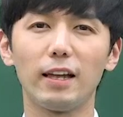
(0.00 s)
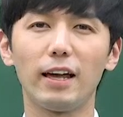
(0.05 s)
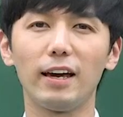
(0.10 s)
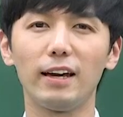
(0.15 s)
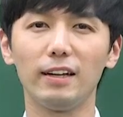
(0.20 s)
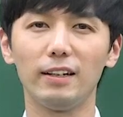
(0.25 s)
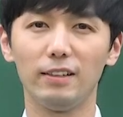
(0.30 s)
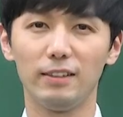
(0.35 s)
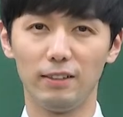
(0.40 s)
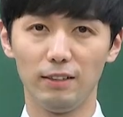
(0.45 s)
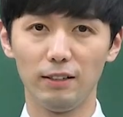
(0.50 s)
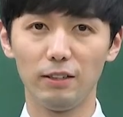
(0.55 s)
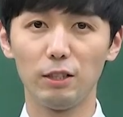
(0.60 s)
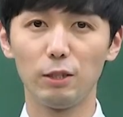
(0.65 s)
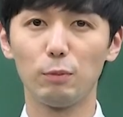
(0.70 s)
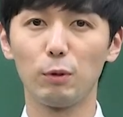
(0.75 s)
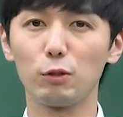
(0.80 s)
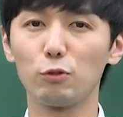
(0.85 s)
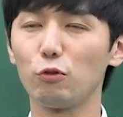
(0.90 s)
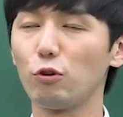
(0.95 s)
네,
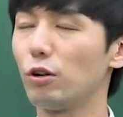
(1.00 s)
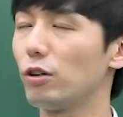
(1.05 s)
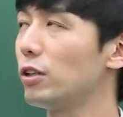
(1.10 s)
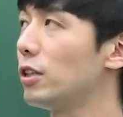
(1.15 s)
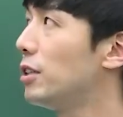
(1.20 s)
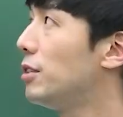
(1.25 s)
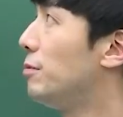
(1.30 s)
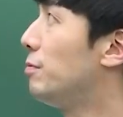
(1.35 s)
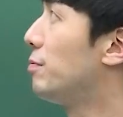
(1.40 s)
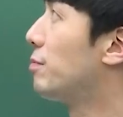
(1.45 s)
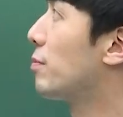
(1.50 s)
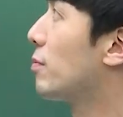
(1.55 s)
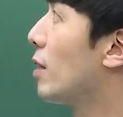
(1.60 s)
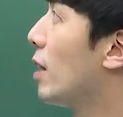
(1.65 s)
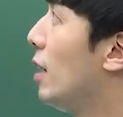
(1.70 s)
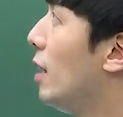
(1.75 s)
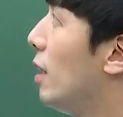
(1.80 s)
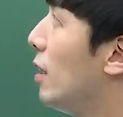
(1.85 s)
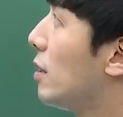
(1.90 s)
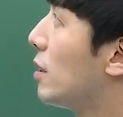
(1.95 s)
이번 유형은
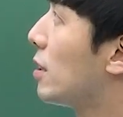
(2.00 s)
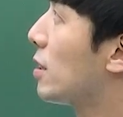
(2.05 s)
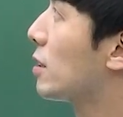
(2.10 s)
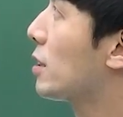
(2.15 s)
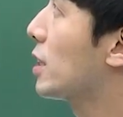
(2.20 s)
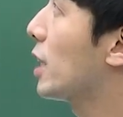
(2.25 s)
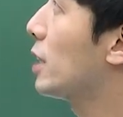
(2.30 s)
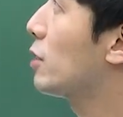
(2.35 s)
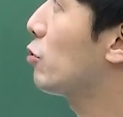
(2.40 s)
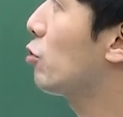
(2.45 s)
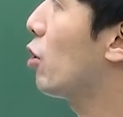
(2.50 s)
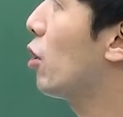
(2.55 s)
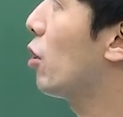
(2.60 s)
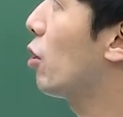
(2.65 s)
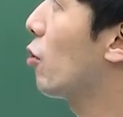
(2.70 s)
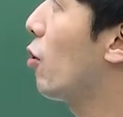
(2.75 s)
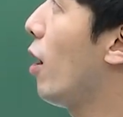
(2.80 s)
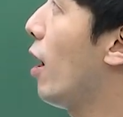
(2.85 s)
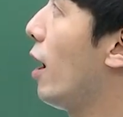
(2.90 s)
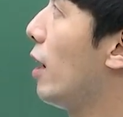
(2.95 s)
등차
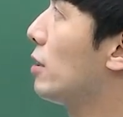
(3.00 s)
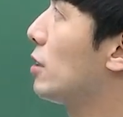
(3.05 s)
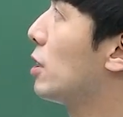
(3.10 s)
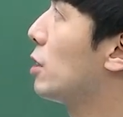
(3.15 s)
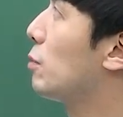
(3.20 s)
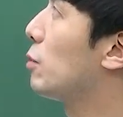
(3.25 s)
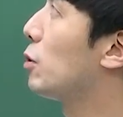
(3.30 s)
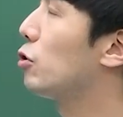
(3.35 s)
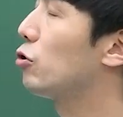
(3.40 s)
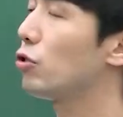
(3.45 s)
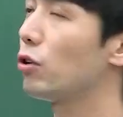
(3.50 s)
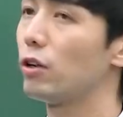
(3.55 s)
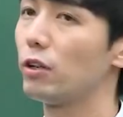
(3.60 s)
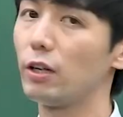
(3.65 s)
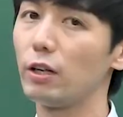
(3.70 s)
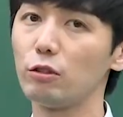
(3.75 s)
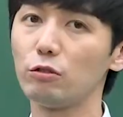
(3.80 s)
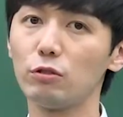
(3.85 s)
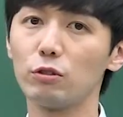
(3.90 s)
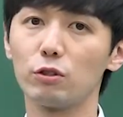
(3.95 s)
수열과 등비
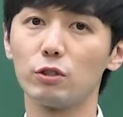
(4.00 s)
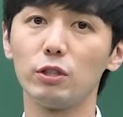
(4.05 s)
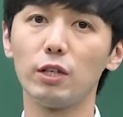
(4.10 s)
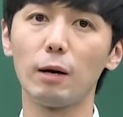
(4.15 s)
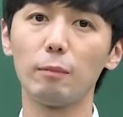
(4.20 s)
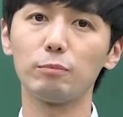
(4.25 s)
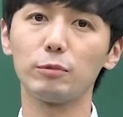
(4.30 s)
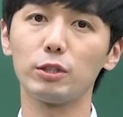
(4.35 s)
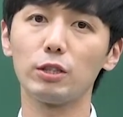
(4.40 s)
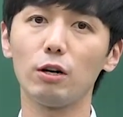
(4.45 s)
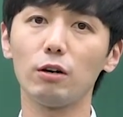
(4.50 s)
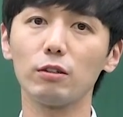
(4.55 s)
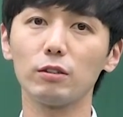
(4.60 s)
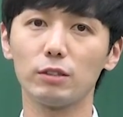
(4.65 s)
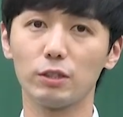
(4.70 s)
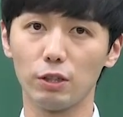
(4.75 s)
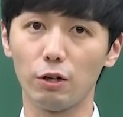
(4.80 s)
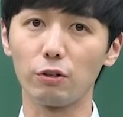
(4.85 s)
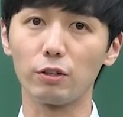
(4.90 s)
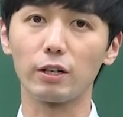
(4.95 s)
수열의 기납적
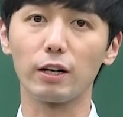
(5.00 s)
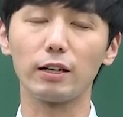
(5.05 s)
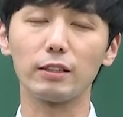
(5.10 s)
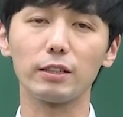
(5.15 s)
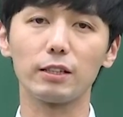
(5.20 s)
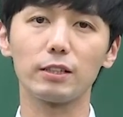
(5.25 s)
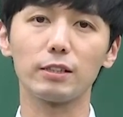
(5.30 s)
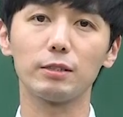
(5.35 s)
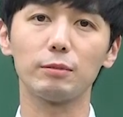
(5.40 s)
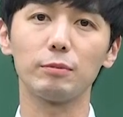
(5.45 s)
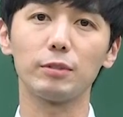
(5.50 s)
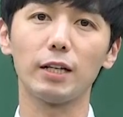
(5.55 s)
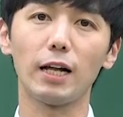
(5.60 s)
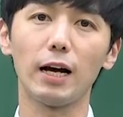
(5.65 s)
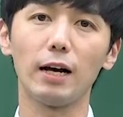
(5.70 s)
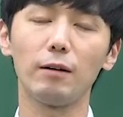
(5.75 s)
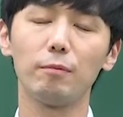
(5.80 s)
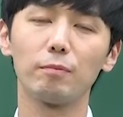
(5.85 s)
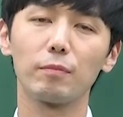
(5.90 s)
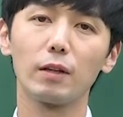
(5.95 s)
정의가
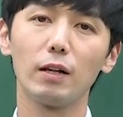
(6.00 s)
되겠습니다.